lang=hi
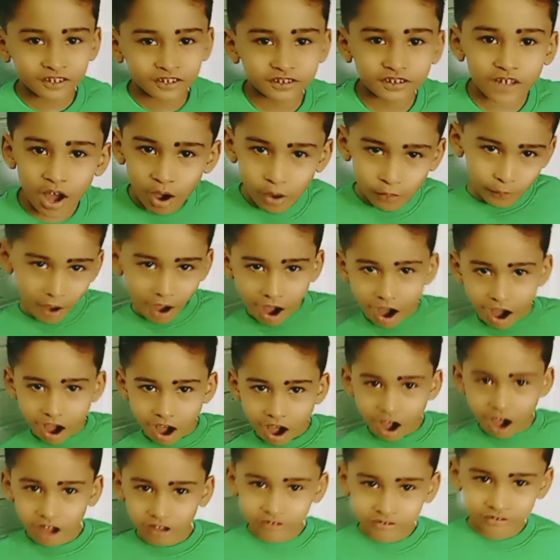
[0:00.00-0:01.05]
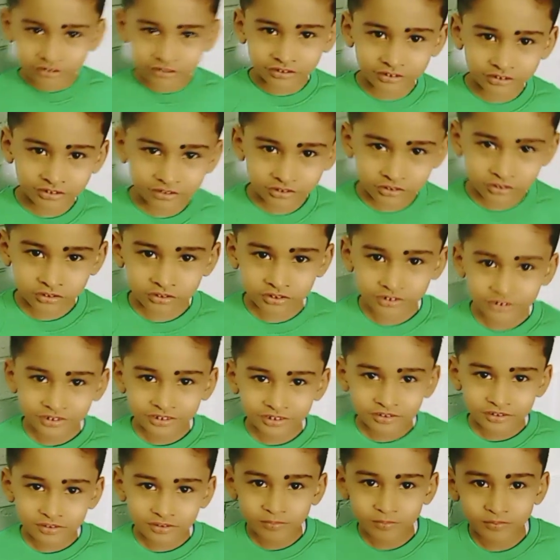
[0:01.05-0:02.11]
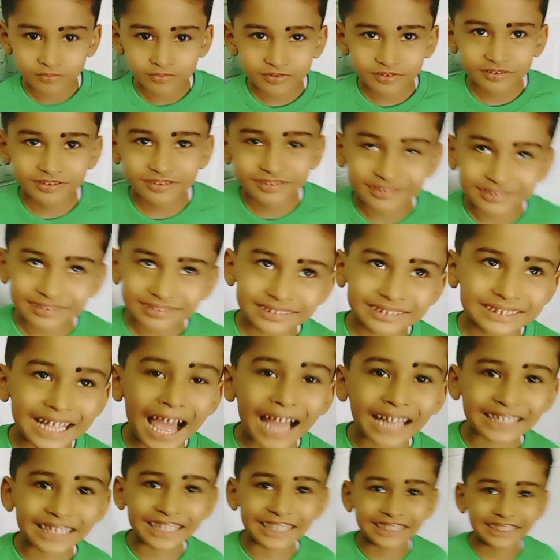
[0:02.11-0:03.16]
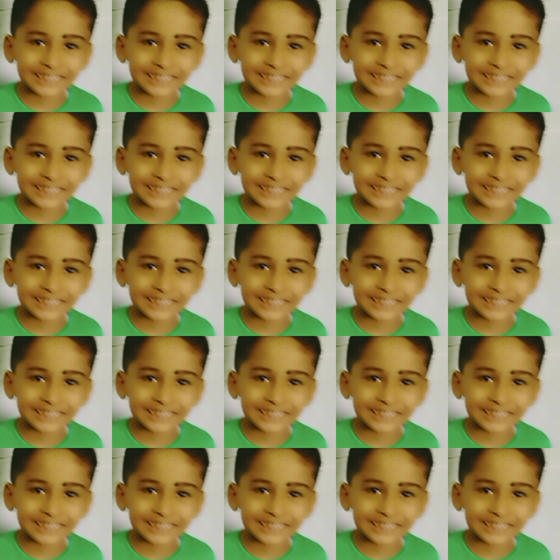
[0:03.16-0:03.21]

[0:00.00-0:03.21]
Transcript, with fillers: ये ड्रेस किसने ड्रेस कौन लाया था ये नानी